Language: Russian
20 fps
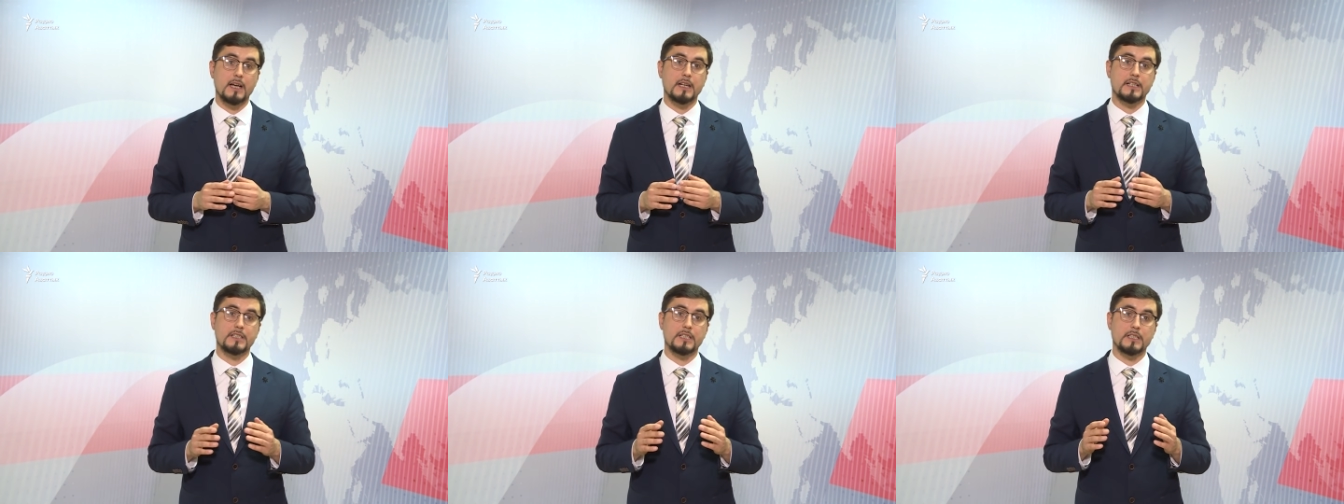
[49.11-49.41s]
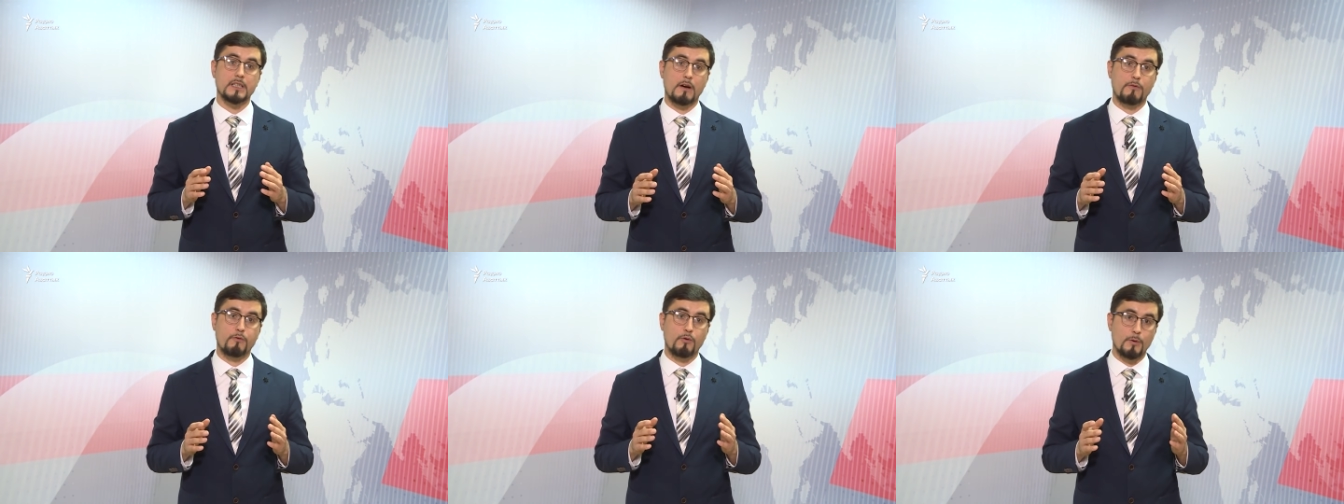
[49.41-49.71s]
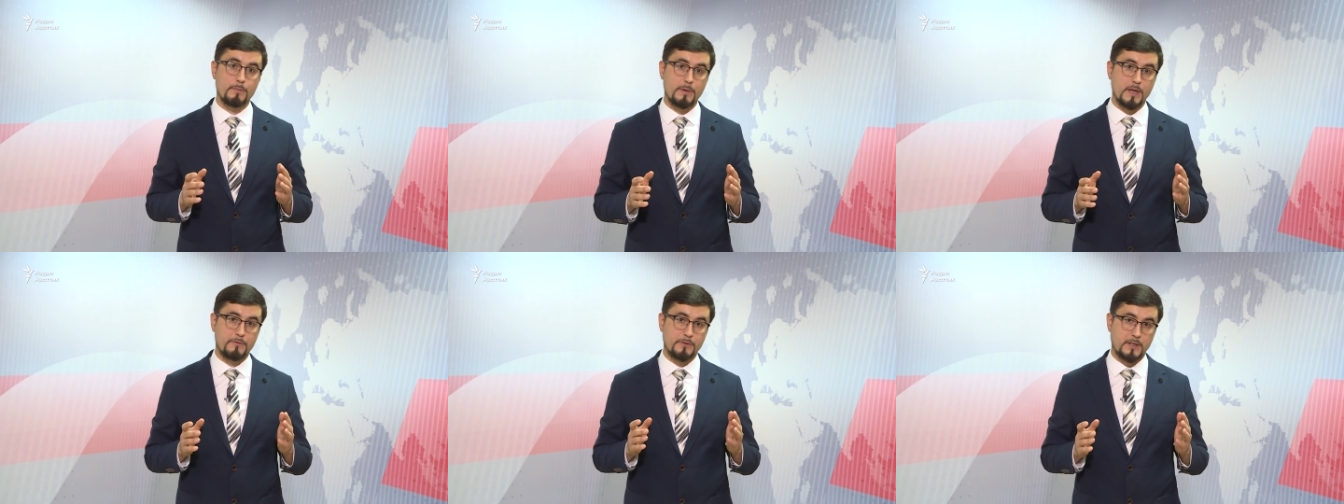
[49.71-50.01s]

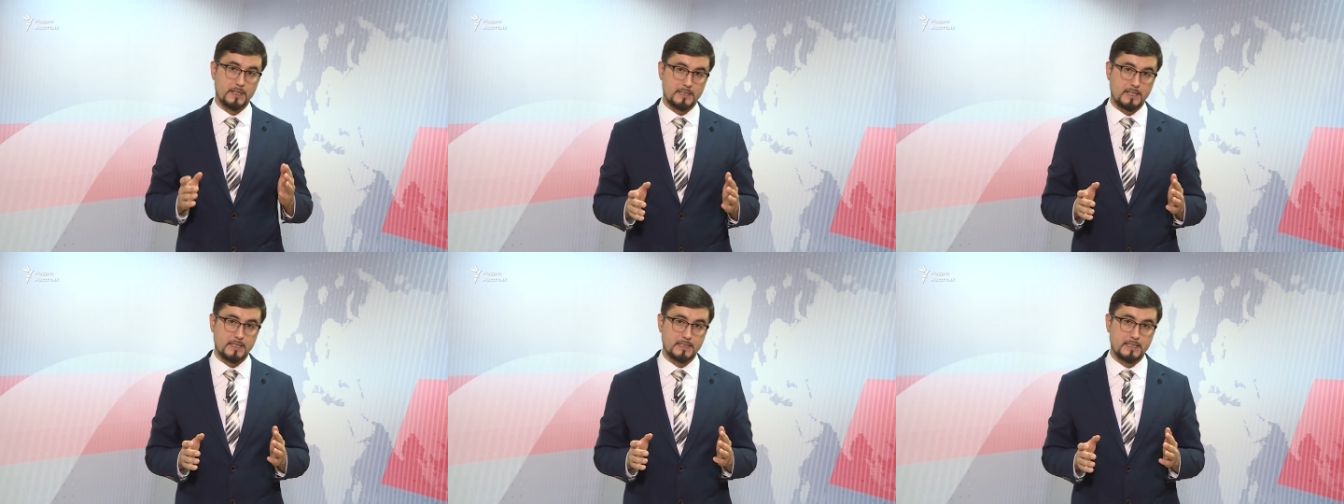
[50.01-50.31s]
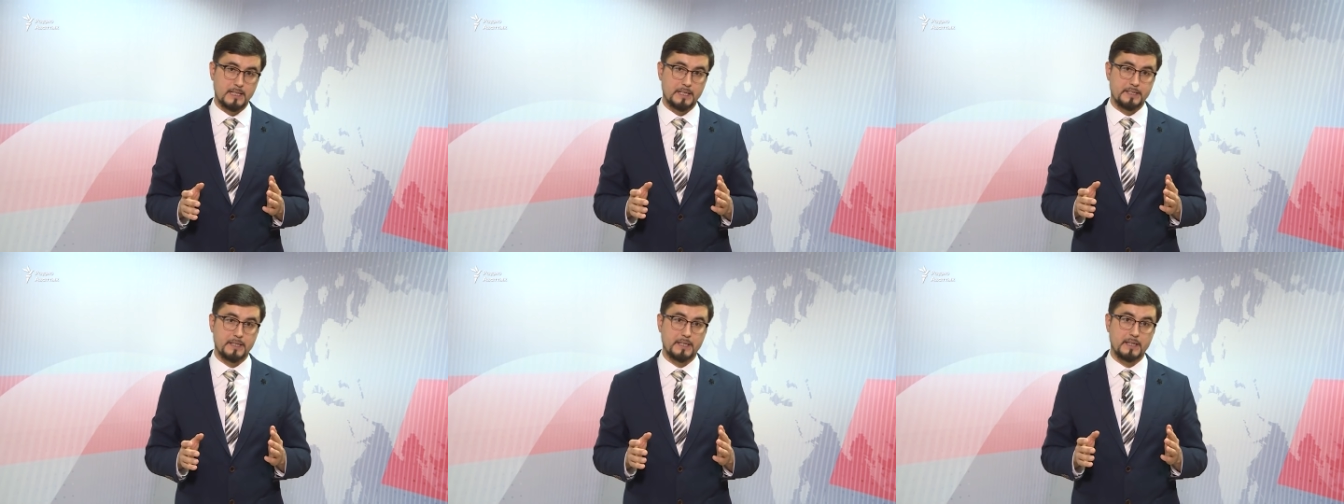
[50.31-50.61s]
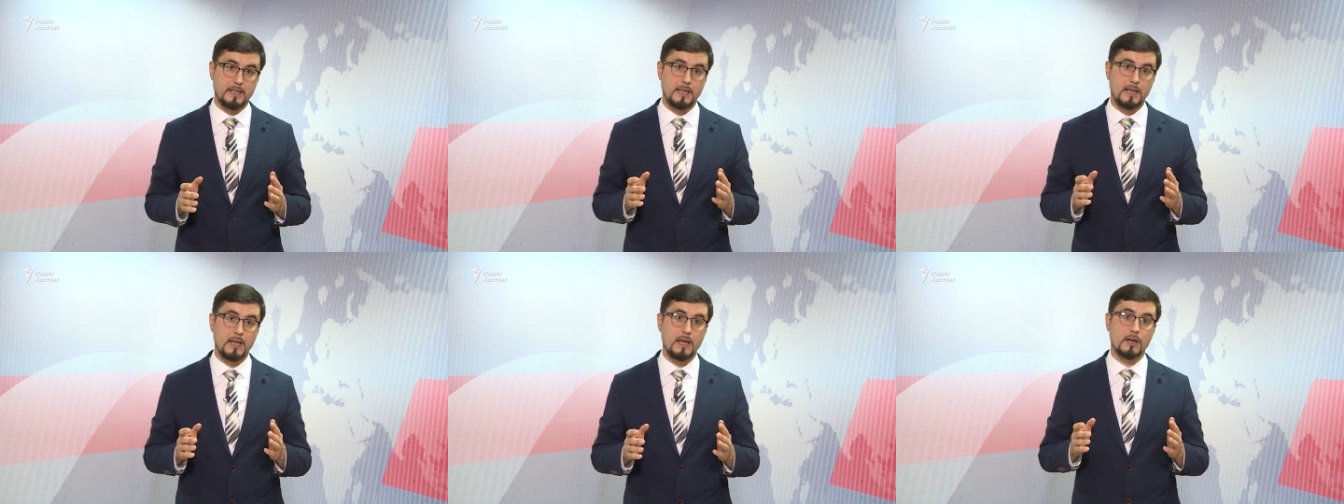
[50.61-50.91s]
ксенофобии в
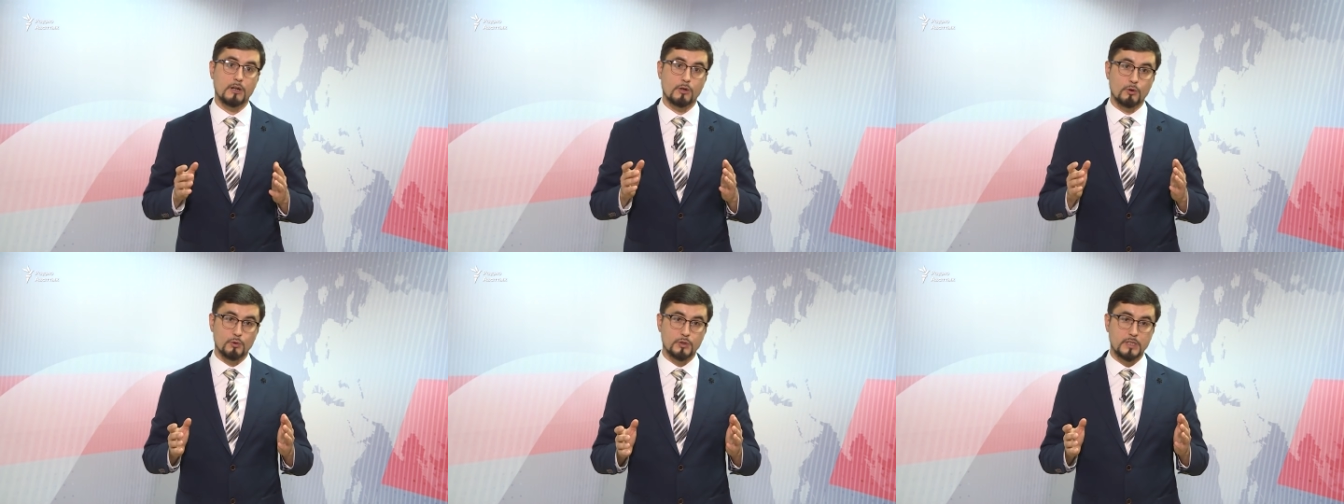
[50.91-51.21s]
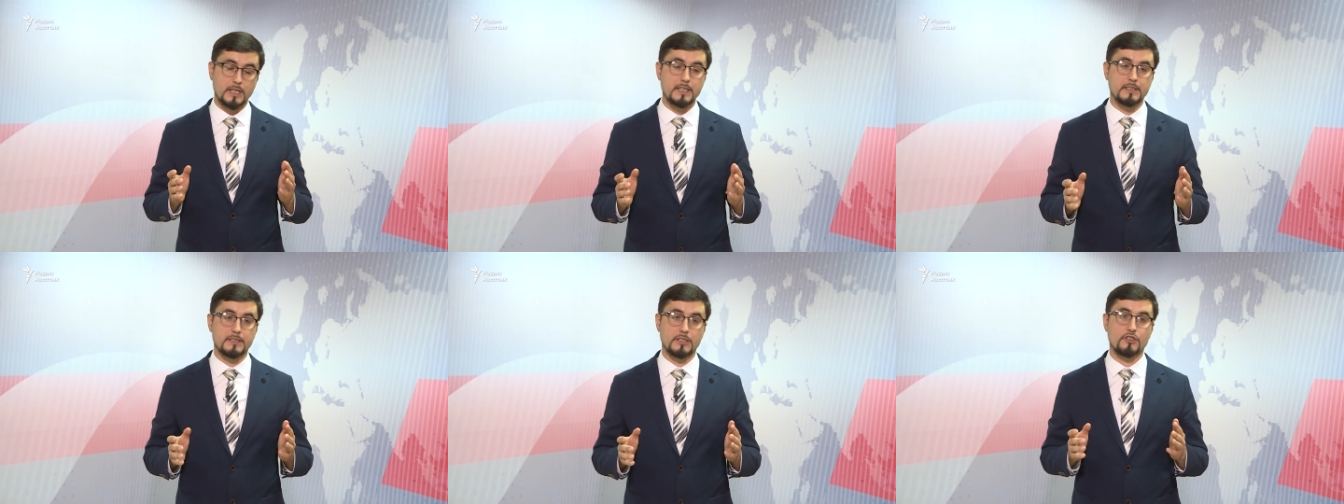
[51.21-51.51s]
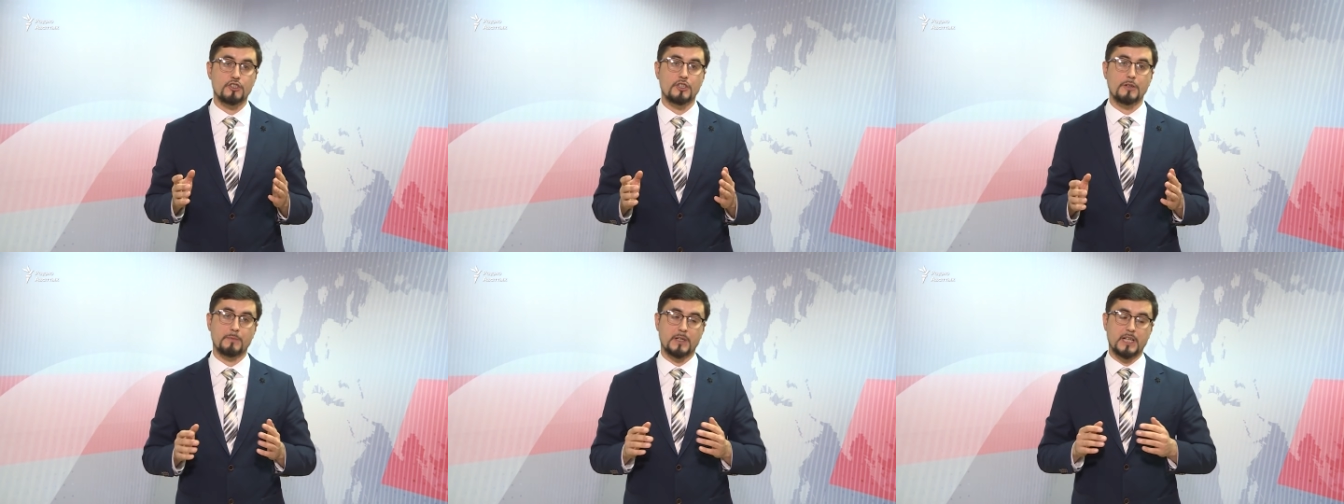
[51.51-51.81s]
Казахстане к русскоязычным